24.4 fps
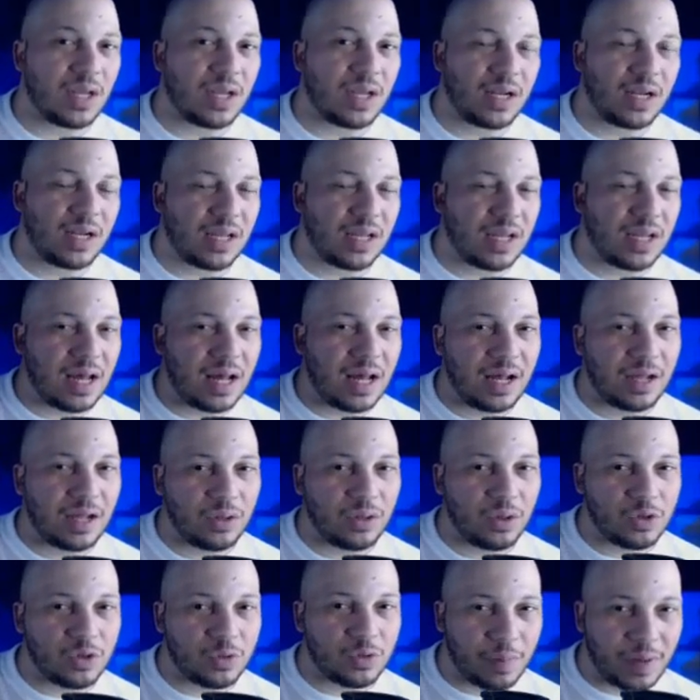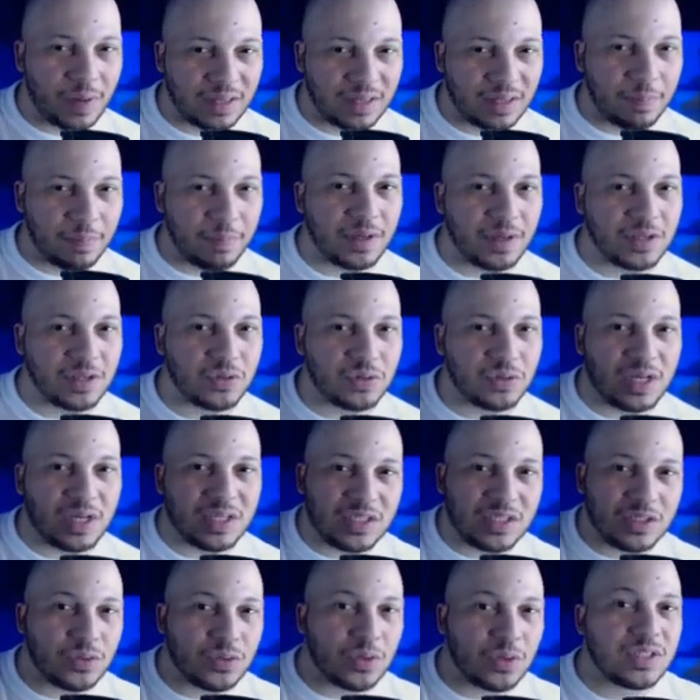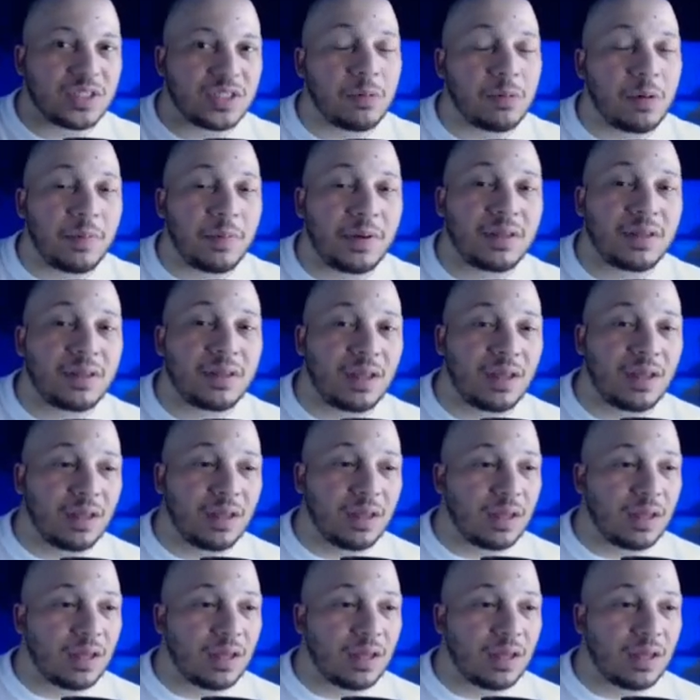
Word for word: el día 2 20 pesos y así sucesivamente.